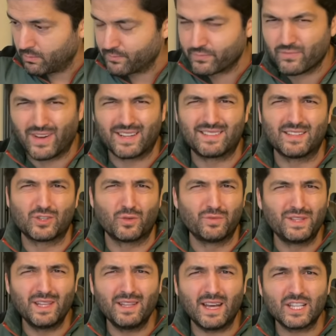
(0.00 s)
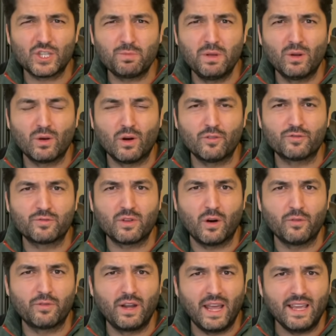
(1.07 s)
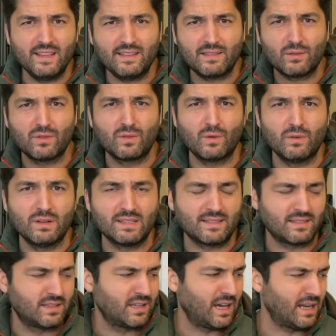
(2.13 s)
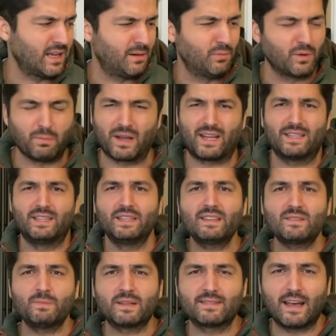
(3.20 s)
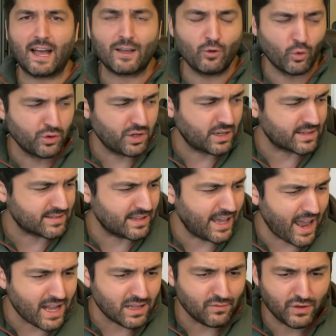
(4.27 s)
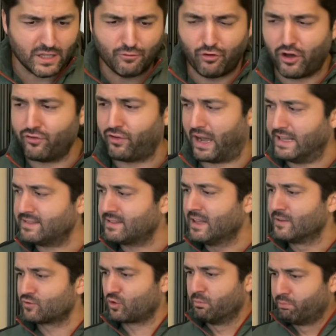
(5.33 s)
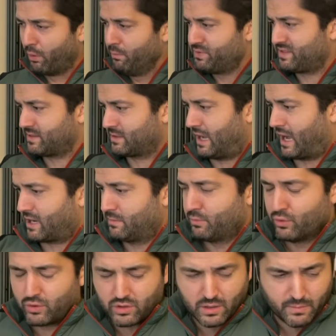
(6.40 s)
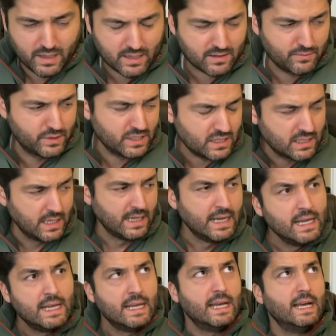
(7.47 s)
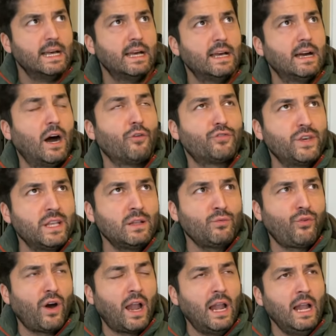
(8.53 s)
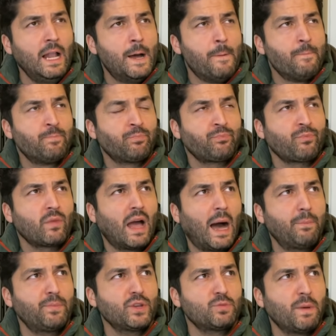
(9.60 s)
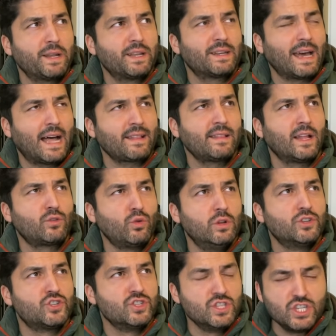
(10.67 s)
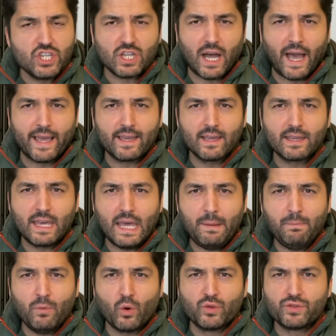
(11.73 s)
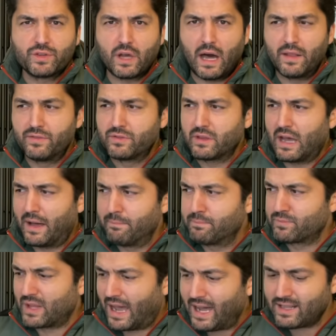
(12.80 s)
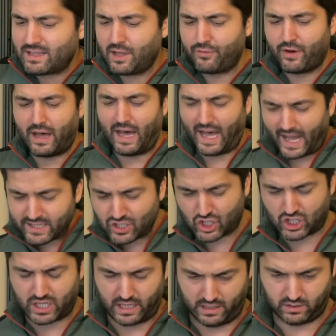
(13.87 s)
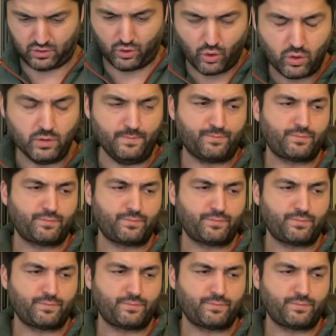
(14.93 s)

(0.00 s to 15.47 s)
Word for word: War das jetzt schon wieder eine Anspielung auf, auf Lays und sowas? Nee, aller, man kann ja nichts mehr sagen, ohne dass irgendwie ein Verweis zum Bums-Tagebuch gemacht wird. Äh, auf jeden Fall habe ich meine Daten natürlich nicht eingegeben und an, am Tag der Veranstaltung